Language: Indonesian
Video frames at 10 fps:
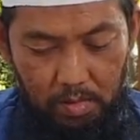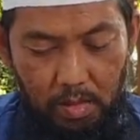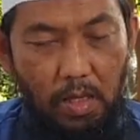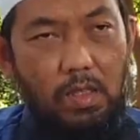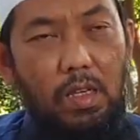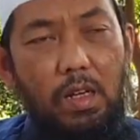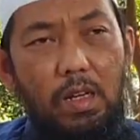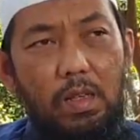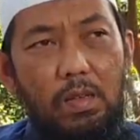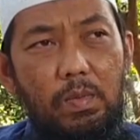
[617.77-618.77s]

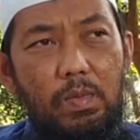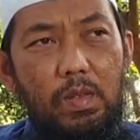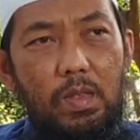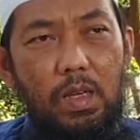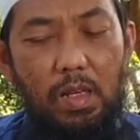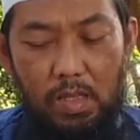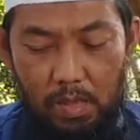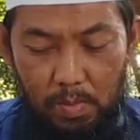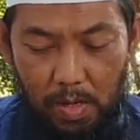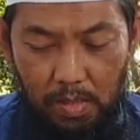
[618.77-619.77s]
Taksil karena
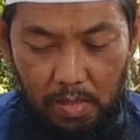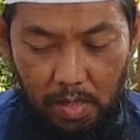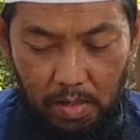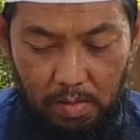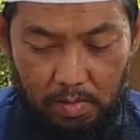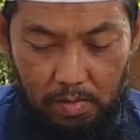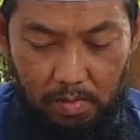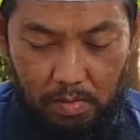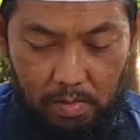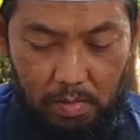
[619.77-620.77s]
kita membahas tentang
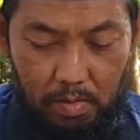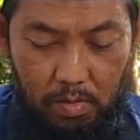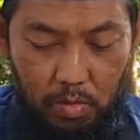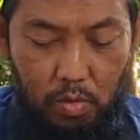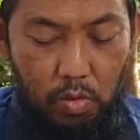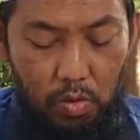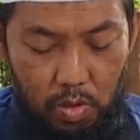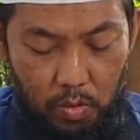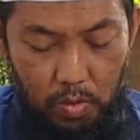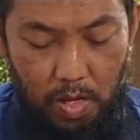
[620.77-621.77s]
zuhud
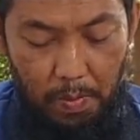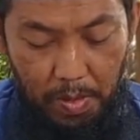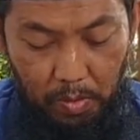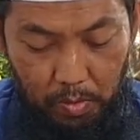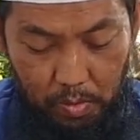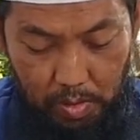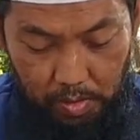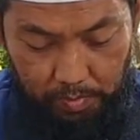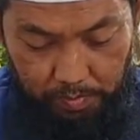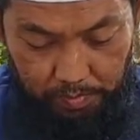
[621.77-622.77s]
di dunia. Apa itu dunia?